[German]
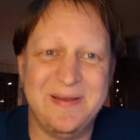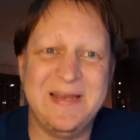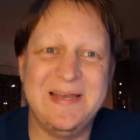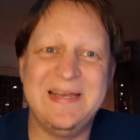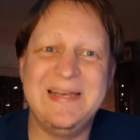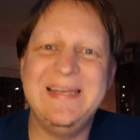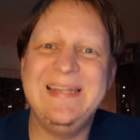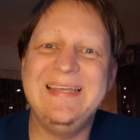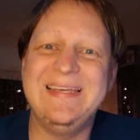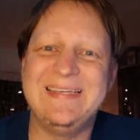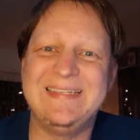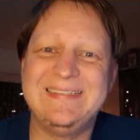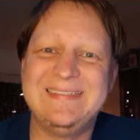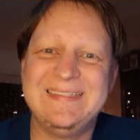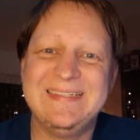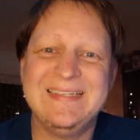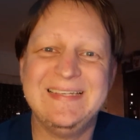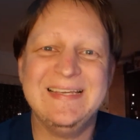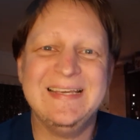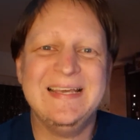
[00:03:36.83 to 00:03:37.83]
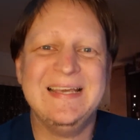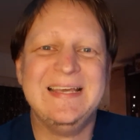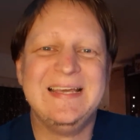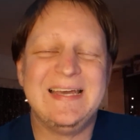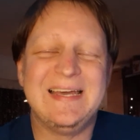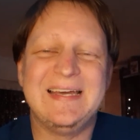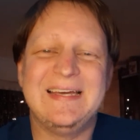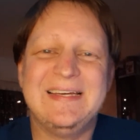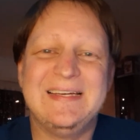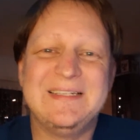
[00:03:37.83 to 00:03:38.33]
belegt.
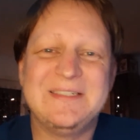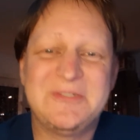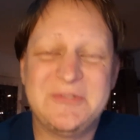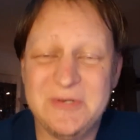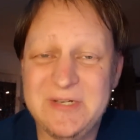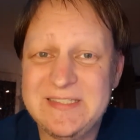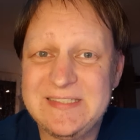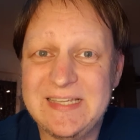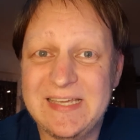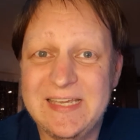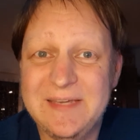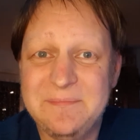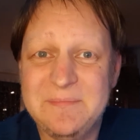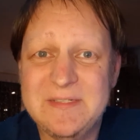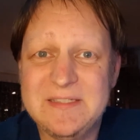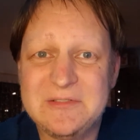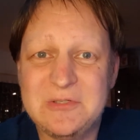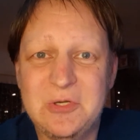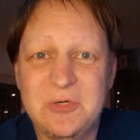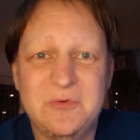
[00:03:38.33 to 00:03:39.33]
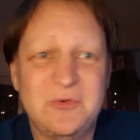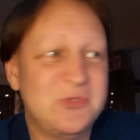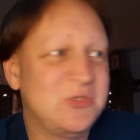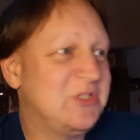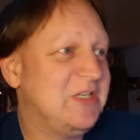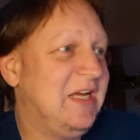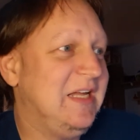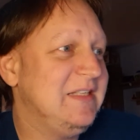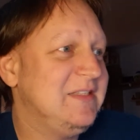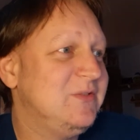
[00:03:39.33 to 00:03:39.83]
Äh, schönes Ergebnis, Glückwunsch
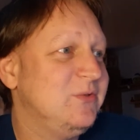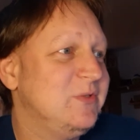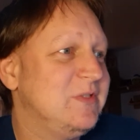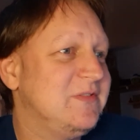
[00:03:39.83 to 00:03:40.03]
dazu.